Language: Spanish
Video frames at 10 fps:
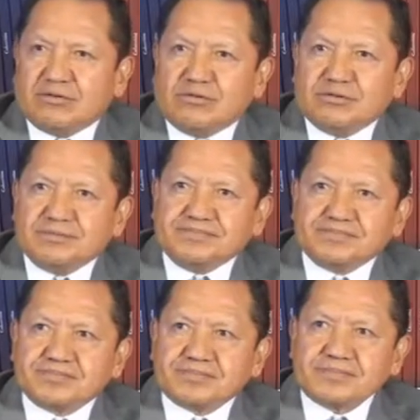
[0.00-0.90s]
con
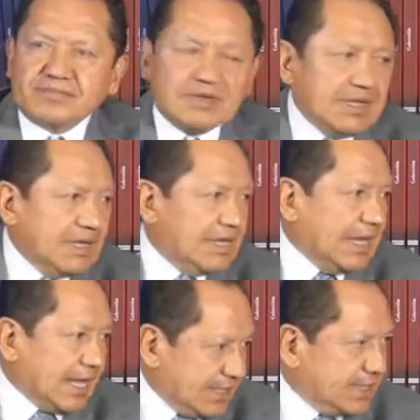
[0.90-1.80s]

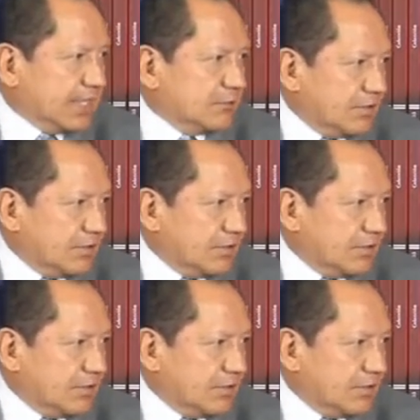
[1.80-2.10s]
la gente que tú